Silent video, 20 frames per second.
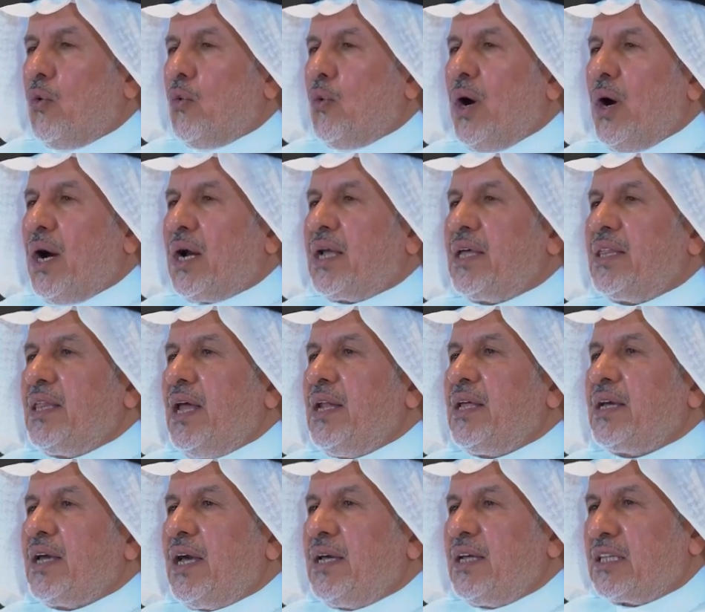
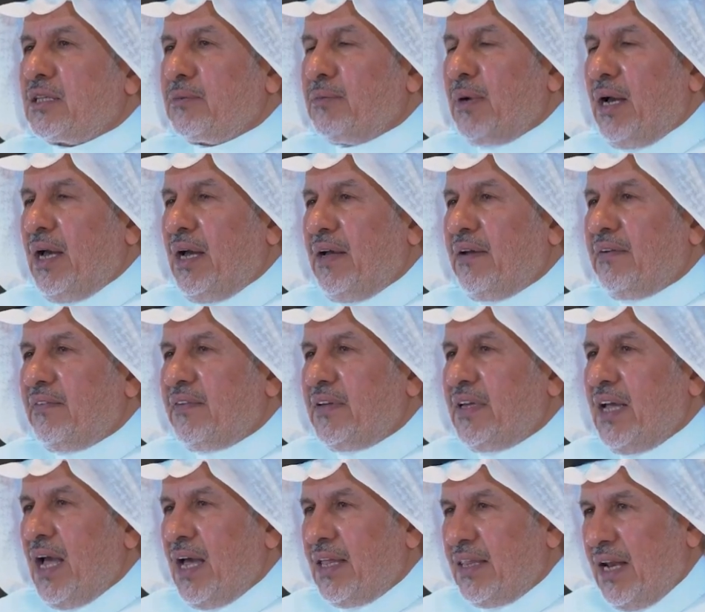وكذلك يطمح
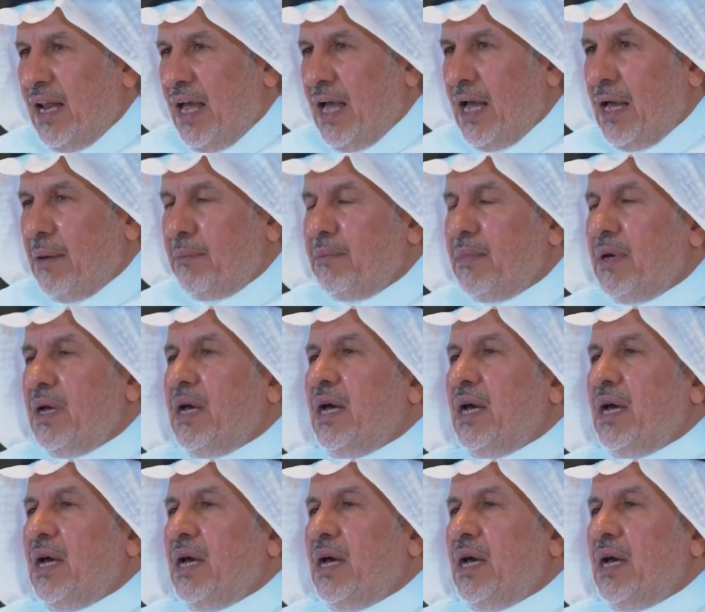في هذا العام